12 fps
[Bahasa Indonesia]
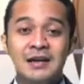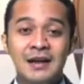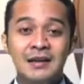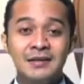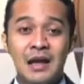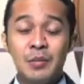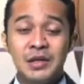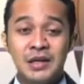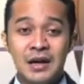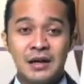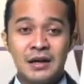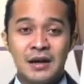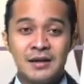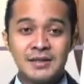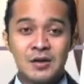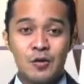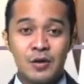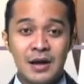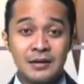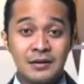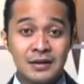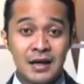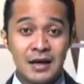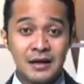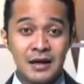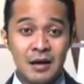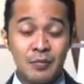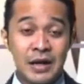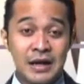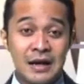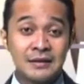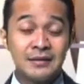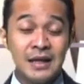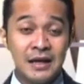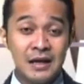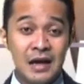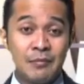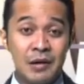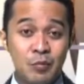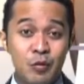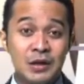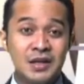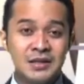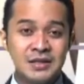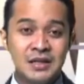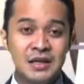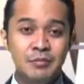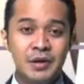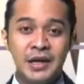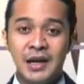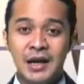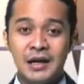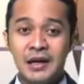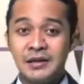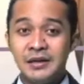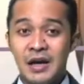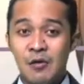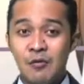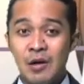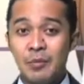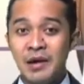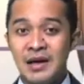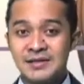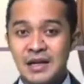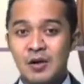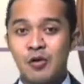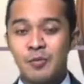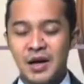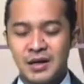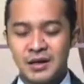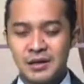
dan tak menyangka seorang tetangga mereka tega berbuat keji menghilangkan nyawa belasan korban.